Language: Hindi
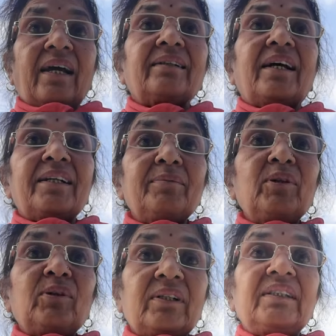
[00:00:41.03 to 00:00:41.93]
जानकारी भी
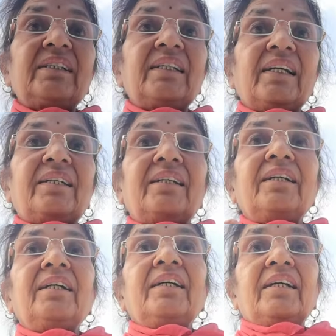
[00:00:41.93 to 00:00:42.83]
होनी चाहिए
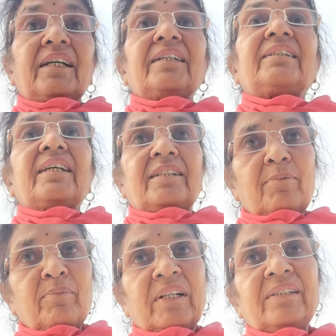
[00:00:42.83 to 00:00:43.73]
कि किससे
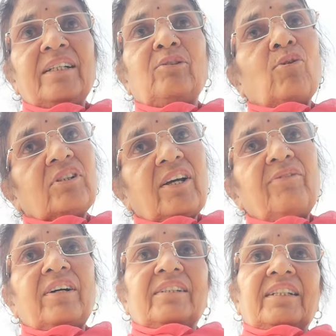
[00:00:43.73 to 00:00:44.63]
संबंधित कौन सा
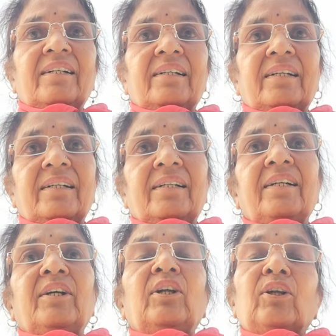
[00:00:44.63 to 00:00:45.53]
फंक्शन है
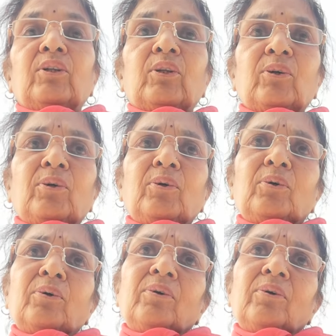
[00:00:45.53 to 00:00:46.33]
तो